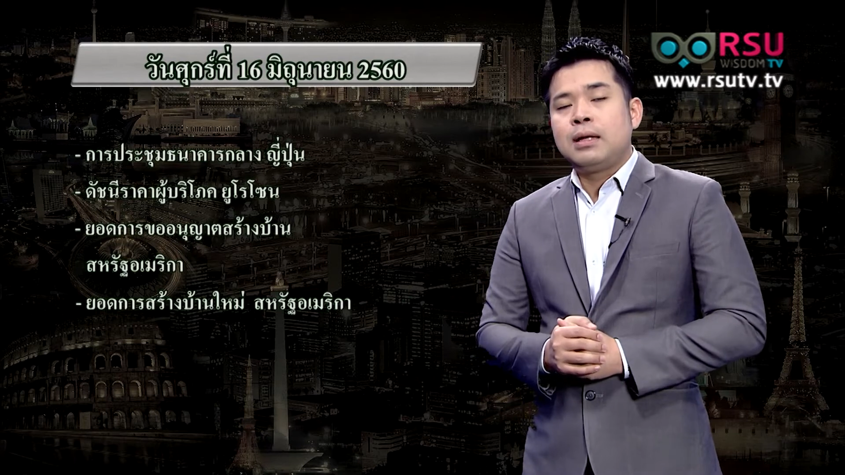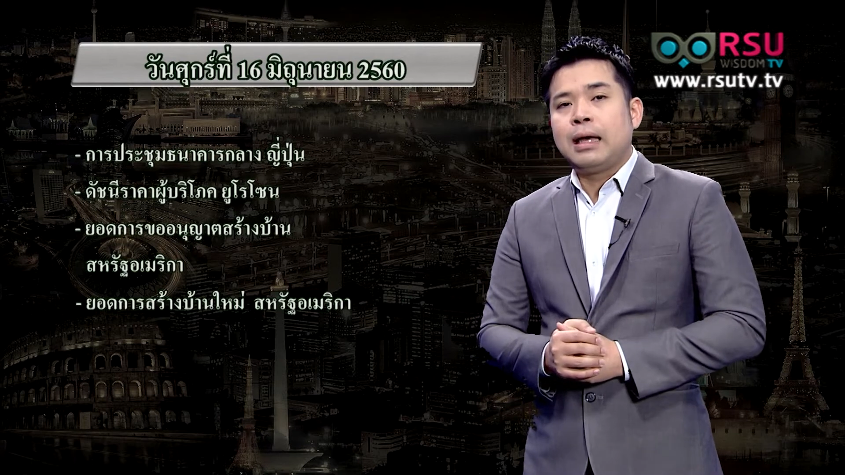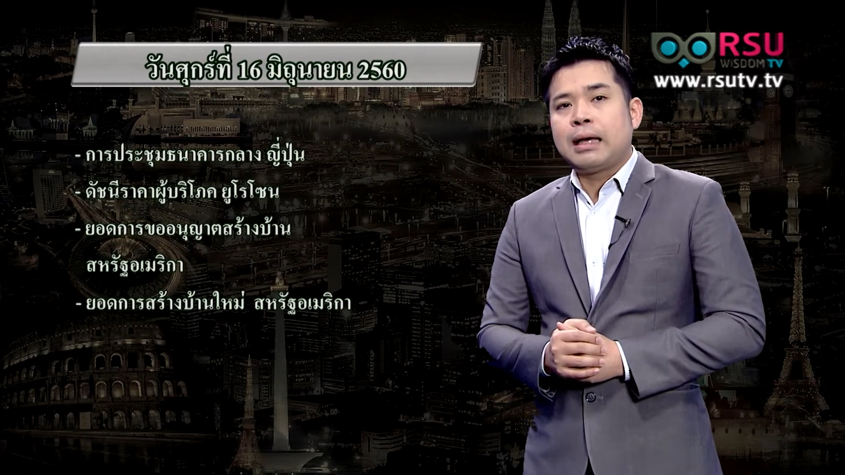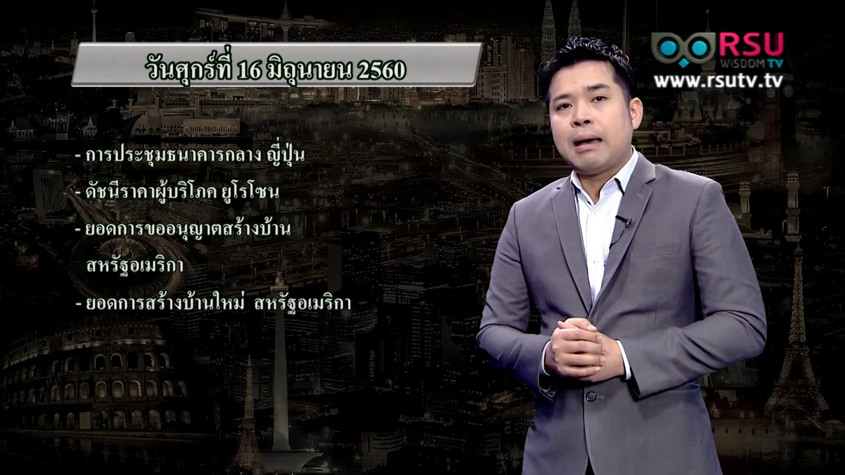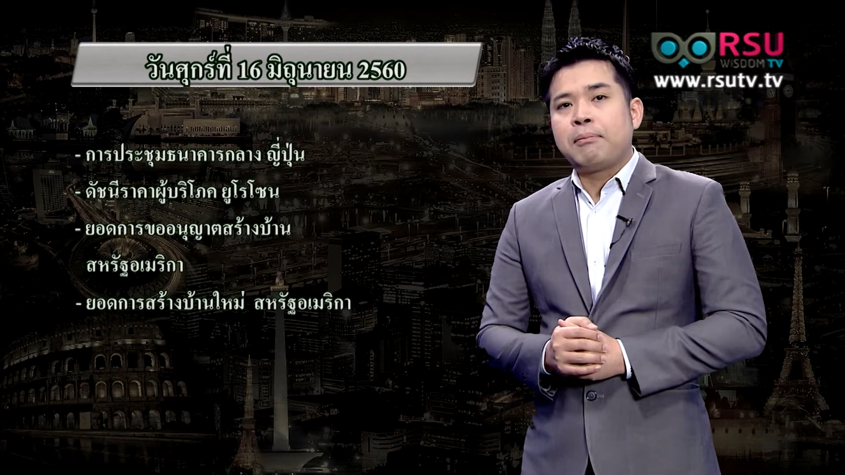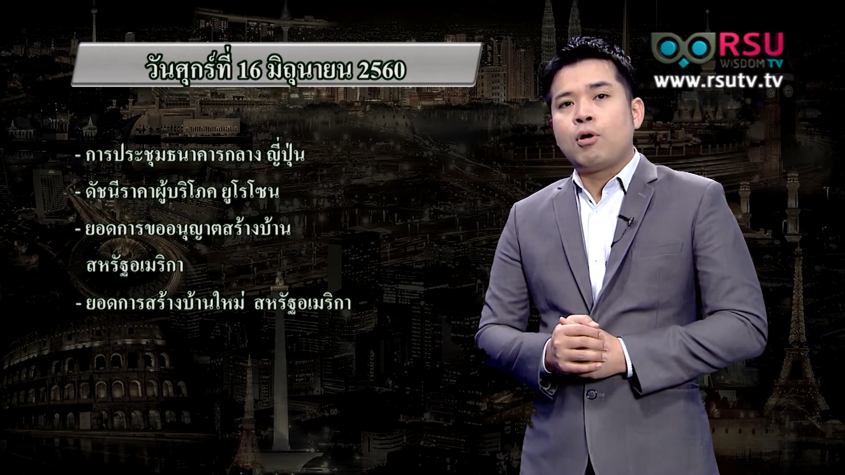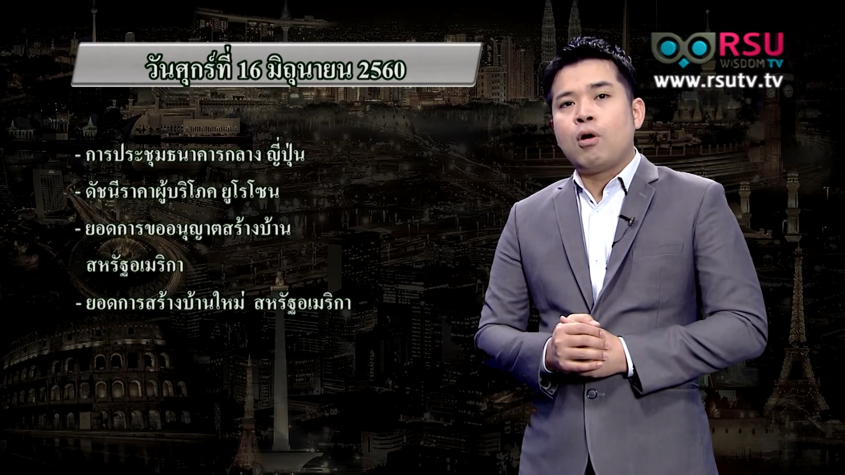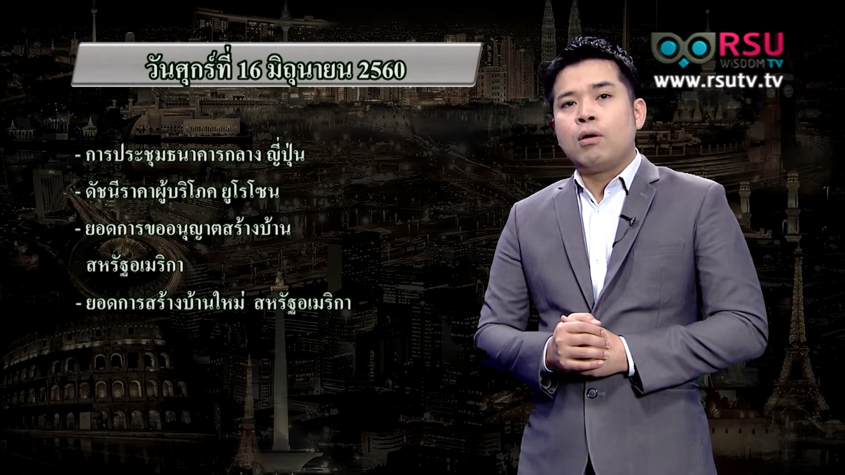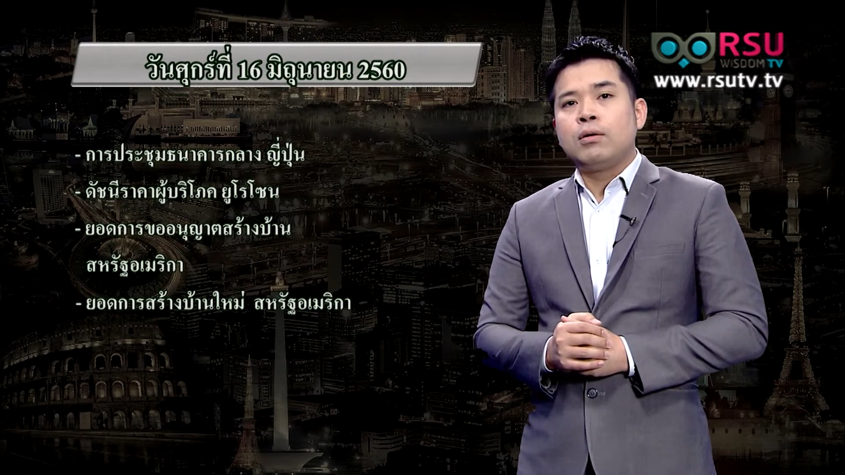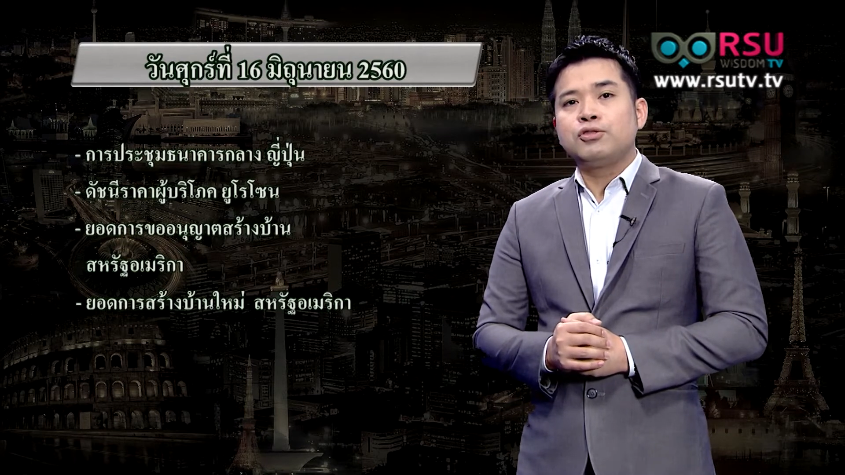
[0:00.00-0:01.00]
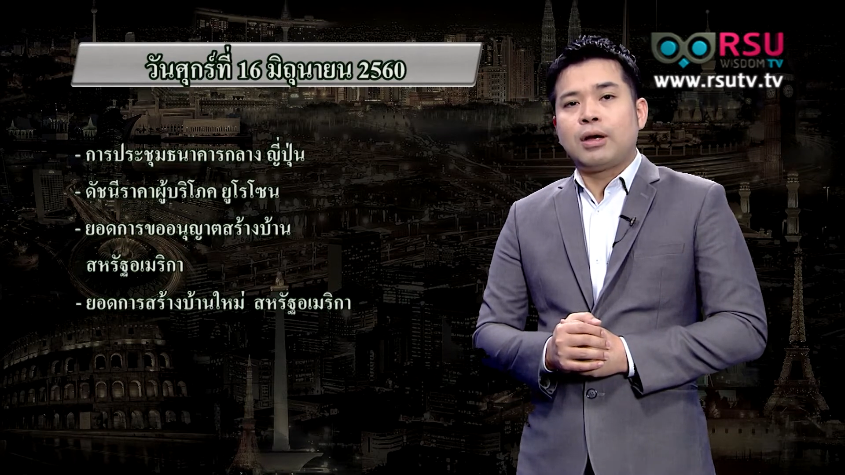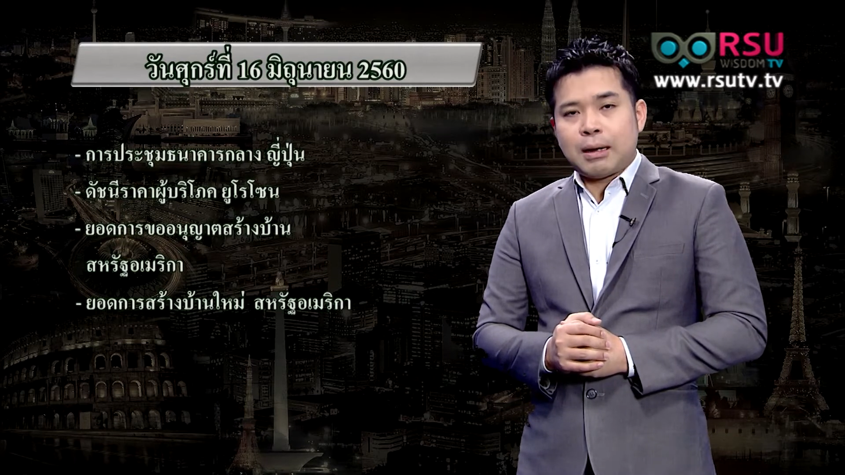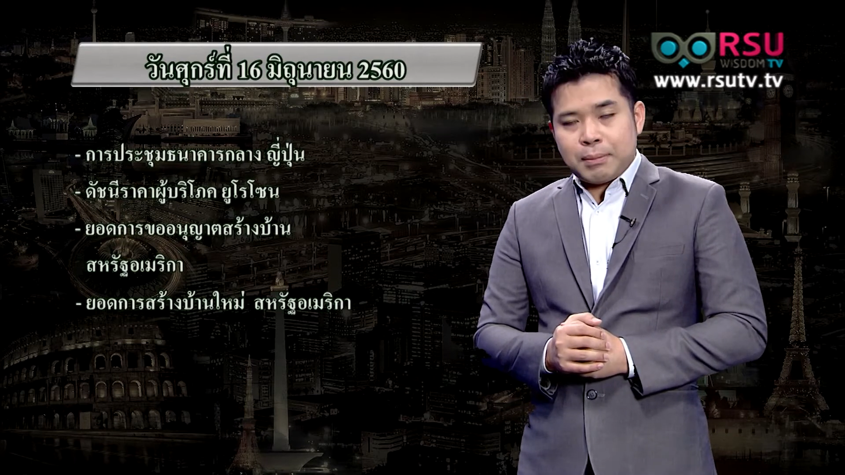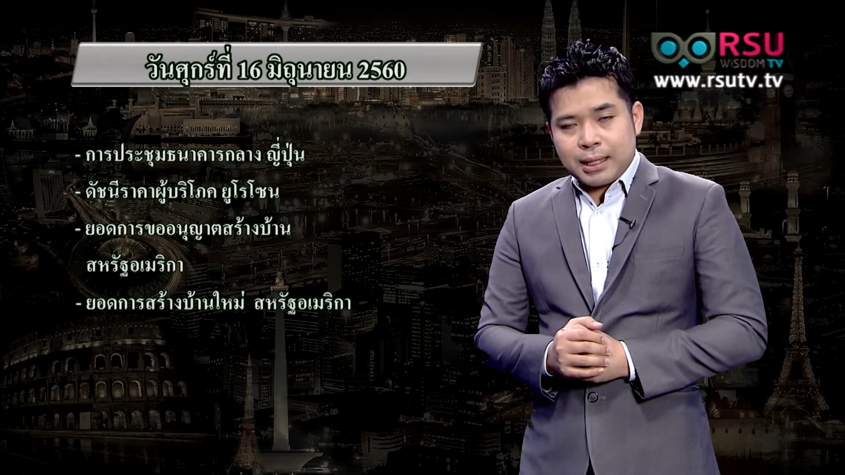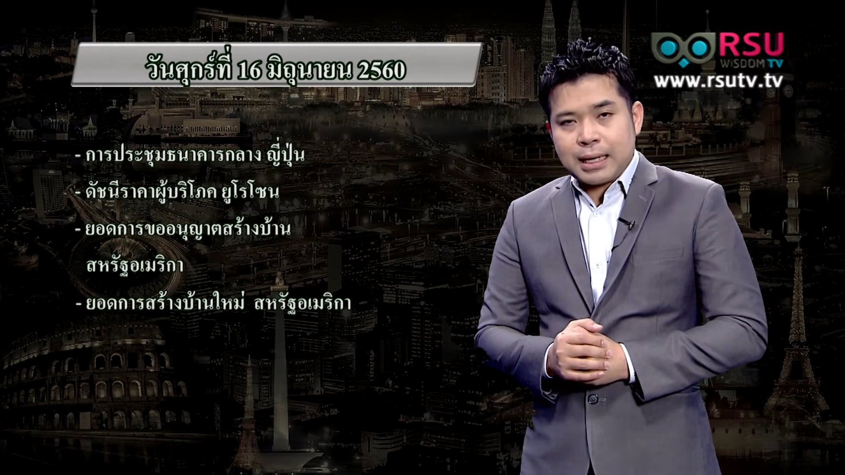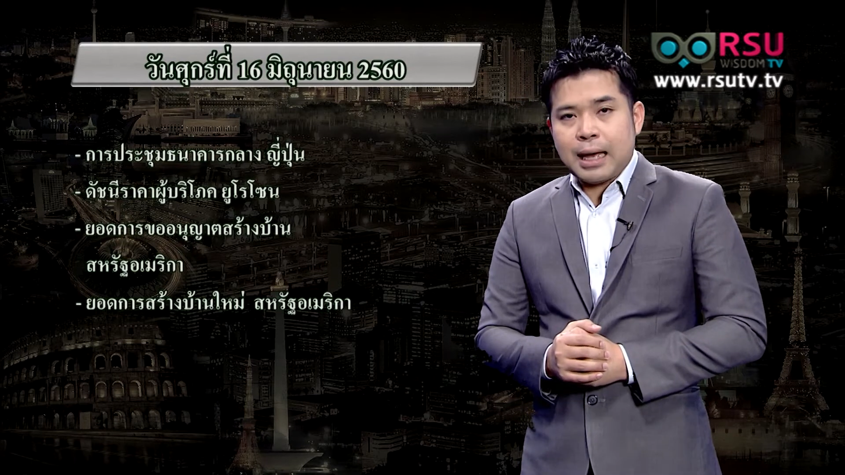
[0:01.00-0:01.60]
นะครับของสหรัฐอเมริ